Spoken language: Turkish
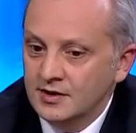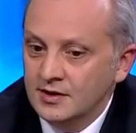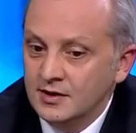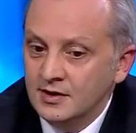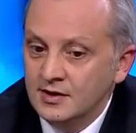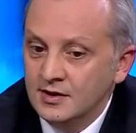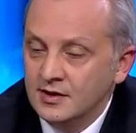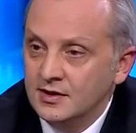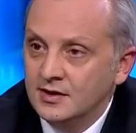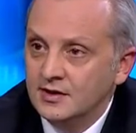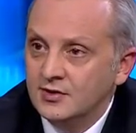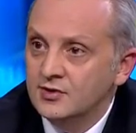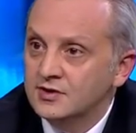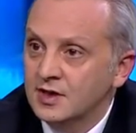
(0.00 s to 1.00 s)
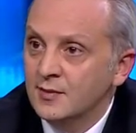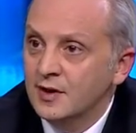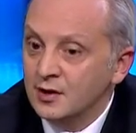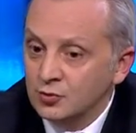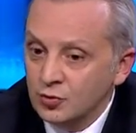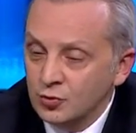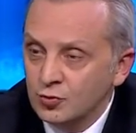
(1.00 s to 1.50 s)
Ee, işte
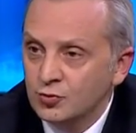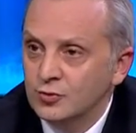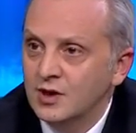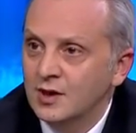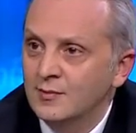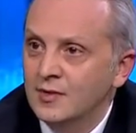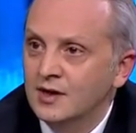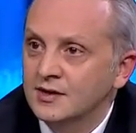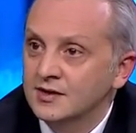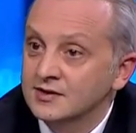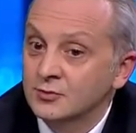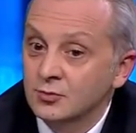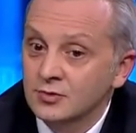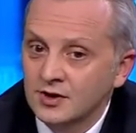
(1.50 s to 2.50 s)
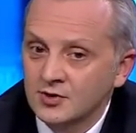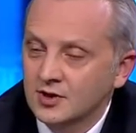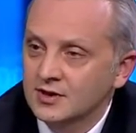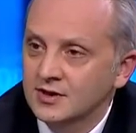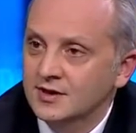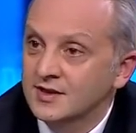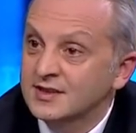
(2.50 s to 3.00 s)
zamanı doğru kullanma, nasıl
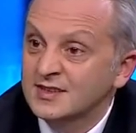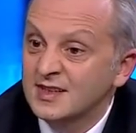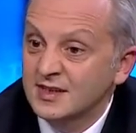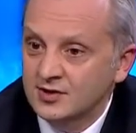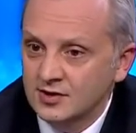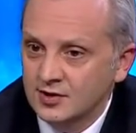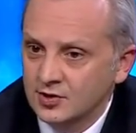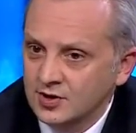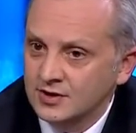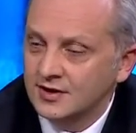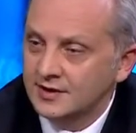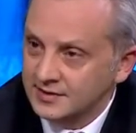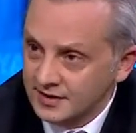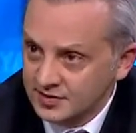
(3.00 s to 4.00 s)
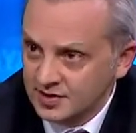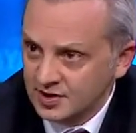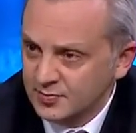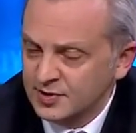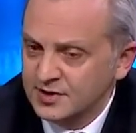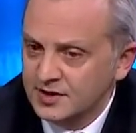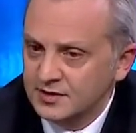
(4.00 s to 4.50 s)
kullanacaklar, nasıl ders çalışacaklar, ders
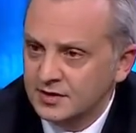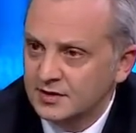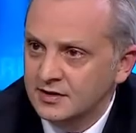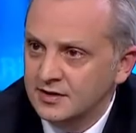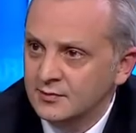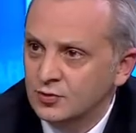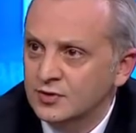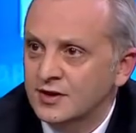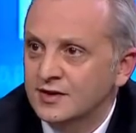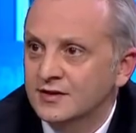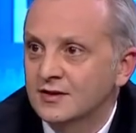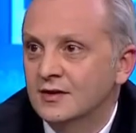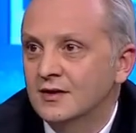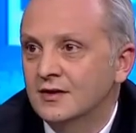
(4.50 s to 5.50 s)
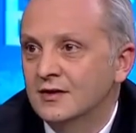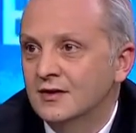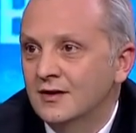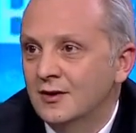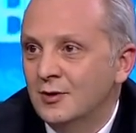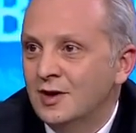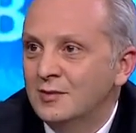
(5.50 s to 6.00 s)
çalışma teknikleri. Aa, ben onu bunu anlamam Sayın
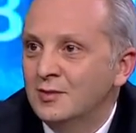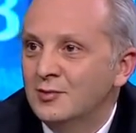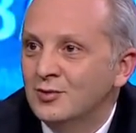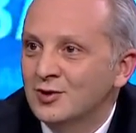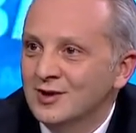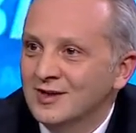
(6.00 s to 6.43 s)
Taşkaya. Bir şey.